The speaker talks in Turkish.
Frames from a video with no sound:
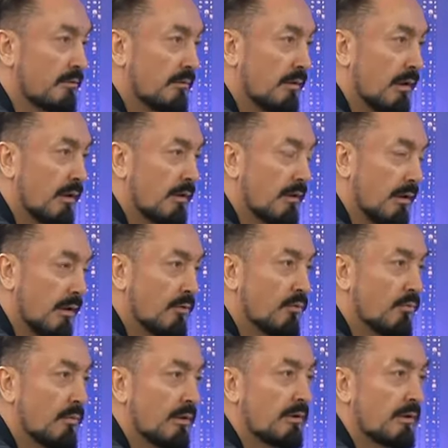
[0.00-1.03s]
Yani en
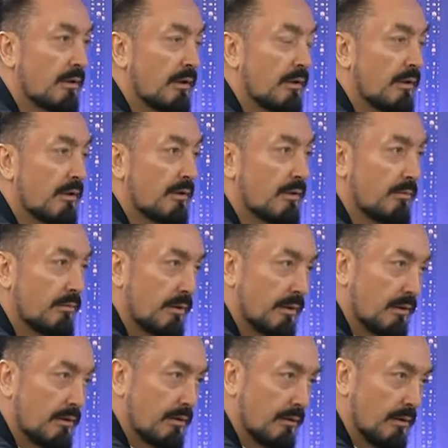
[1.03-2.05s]
ummadık yerlerde
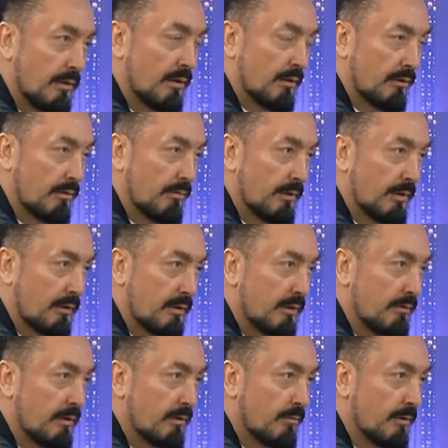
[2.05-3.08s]
bile
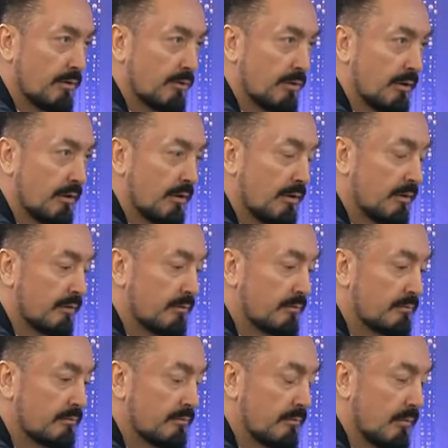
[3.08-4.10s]
hakimiyetleri var maşallah.
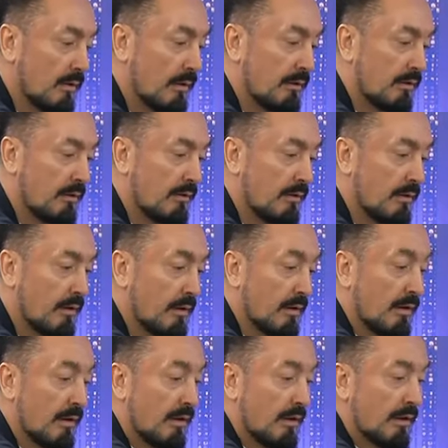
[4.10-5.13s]
Aynen.
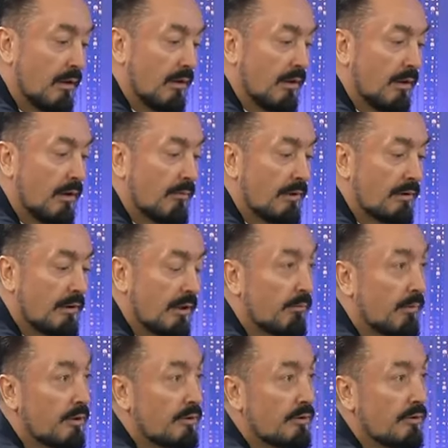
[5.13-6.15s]
Ama
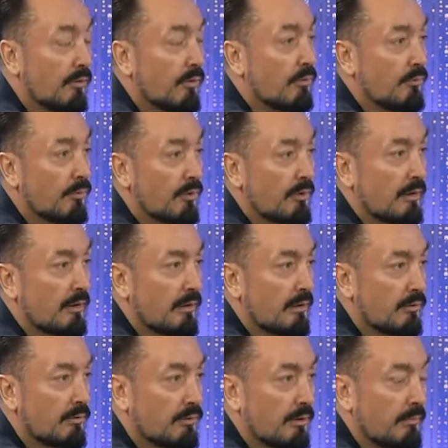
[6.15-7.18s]
tek başına olmuyor dediler
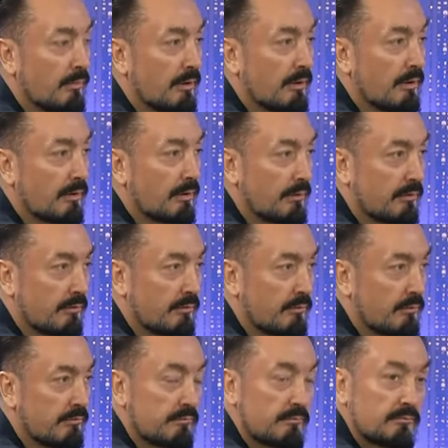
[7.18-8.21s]
hocam dediler.
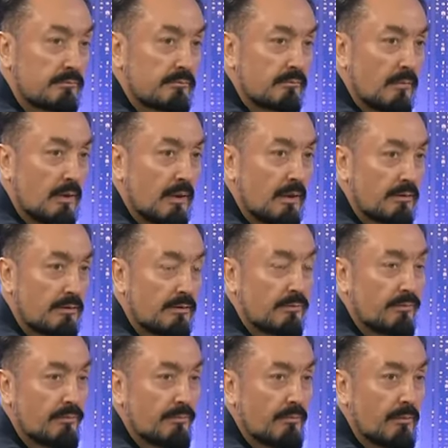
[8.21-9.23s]
Yani sırf
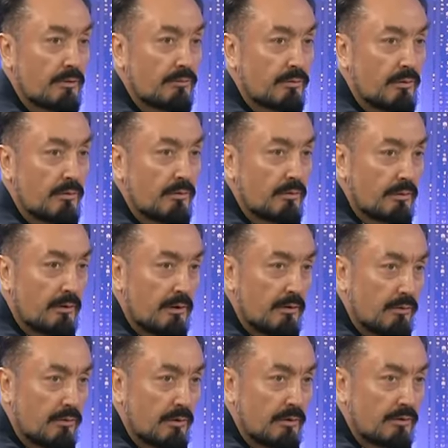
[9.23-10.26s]
masonlukla
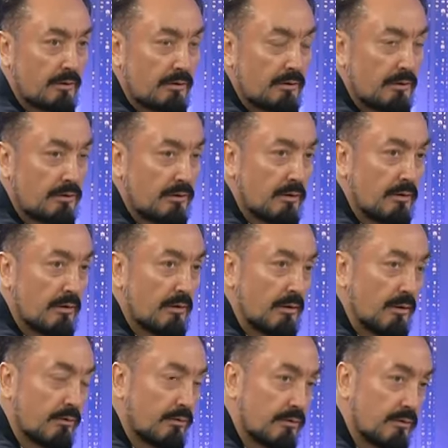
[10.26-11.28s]
olacak diye şey, e,
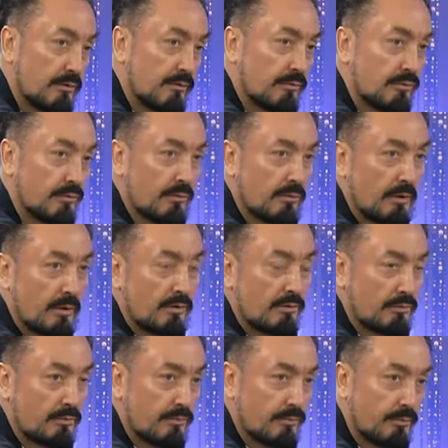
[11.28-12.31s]
ya sırf şuyla,
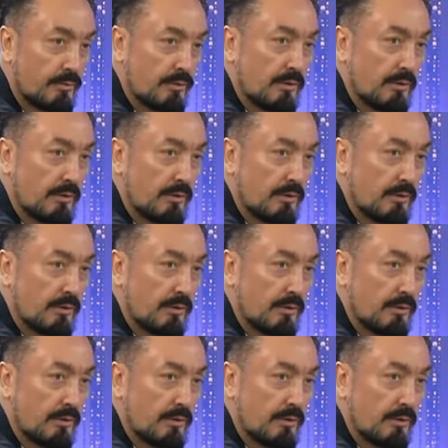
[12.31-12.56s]
sırf bununla